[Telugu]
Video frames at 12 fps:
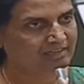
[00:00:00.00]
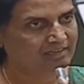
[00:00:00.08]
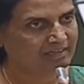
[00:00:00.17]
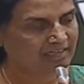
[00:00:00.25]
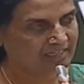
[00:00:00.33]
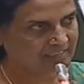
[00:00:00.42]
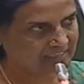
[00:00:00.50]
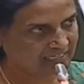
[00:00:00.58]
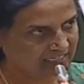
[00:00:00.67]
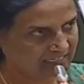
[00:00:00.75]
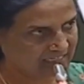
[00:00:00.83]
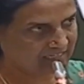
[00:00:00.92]
అలాంటి
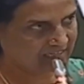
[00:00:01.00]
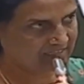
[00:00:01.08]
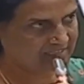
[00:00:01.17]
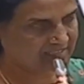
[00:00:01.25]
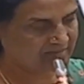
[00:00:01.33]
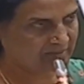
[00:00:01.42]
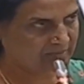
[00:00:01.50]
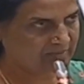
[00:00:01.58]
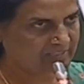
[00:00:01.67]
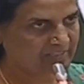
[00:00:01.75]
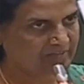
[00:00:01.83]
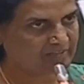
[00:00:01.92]
తెలంగాణ రాష్ట్రం ఏర్పడిన
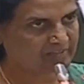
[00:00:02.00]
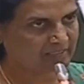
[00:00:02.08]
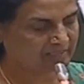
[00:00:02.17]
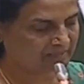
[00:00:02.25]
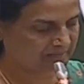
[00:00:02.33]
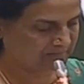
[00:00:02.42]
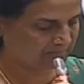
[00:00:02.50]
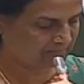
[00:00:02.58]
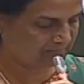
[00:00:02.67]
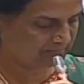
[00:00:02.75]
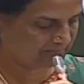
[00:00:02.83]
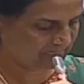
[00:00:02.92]
తర్వాత
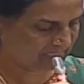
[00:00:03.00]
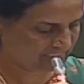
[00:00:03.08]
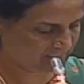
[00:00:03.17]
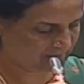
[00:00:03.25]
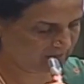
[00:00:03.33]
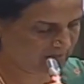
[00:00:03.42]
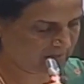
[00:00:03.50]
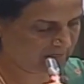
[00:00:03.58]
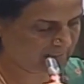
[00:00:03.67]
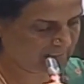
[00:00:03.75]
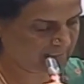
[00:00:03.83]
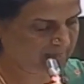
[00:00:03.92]
ఈ అసెంబ్లీలో
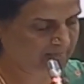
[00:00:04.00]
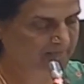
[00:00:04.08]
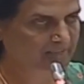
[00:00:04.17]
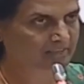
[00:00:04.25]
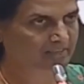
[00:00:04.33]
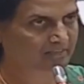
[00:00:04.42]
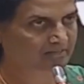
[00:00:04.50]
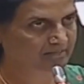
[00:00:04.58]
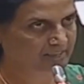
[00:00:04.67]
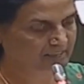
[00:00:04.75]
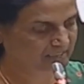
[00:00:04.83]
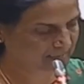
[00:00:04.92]
మాట్లాడడం
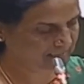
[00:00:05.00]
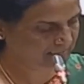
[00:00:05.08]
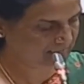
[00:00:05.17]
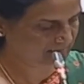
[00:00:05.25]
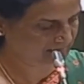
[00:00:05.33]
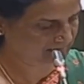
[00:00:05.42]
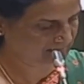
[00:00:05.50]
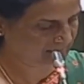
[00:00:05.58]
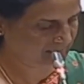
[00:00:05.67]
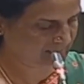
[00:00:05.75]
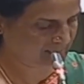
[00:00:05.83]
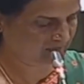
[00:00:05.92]
వ్యక్తిగతంగా
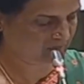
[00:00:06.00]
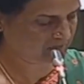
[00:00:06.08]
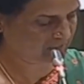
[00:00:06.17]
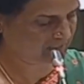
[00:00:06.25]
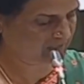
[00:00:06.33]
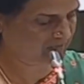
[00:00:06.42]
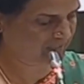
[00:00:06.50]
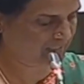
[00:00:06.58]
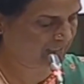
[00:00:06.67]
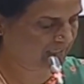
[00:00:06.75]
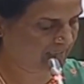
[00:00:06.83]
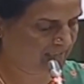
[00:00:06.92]
చాలా సంతోషంగా
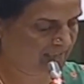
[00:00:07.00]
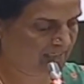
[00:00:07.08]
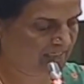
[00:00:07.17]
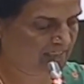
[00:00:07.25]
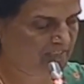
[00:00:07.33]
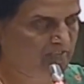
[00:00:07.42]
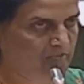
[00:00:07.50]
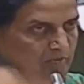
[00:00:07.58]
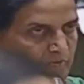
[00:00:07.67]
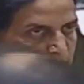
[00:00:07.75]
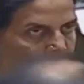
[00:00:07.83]
ఉందని తెలియజేసుకుంటూ